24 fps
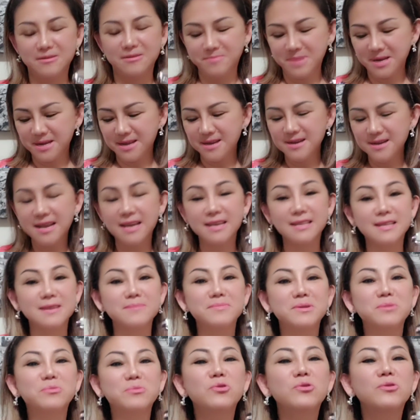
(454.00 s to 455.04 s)
Mắt kính này thì
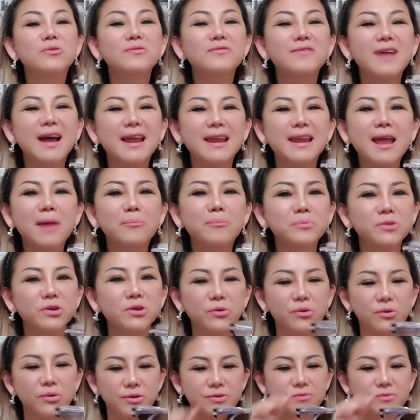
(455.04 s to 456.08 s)
mình mua cũng vài năm
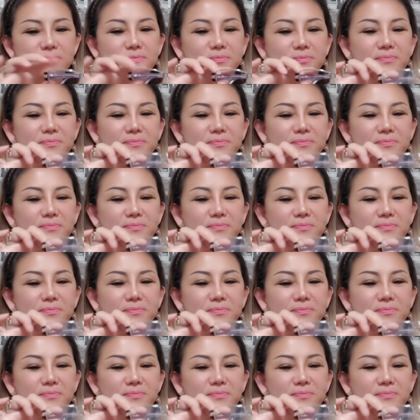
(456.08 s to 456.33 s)
rồi.